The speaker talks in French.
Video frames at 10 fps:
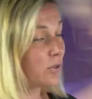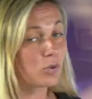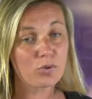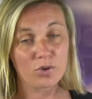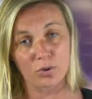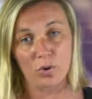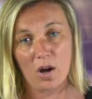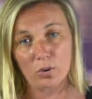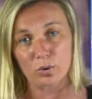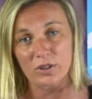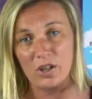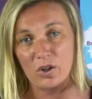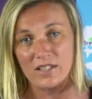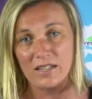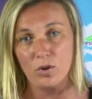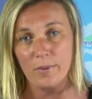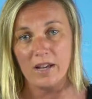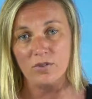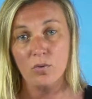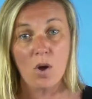se concentrera autour des grandes
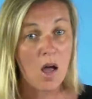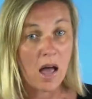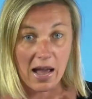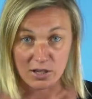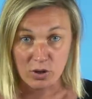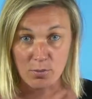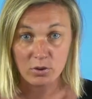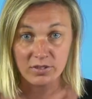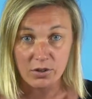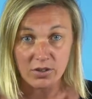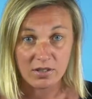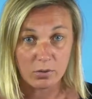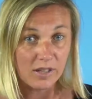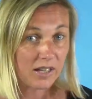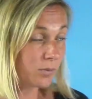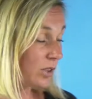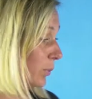agglomérations. Actuellement, d'ailleurs, si l'on regarde un petit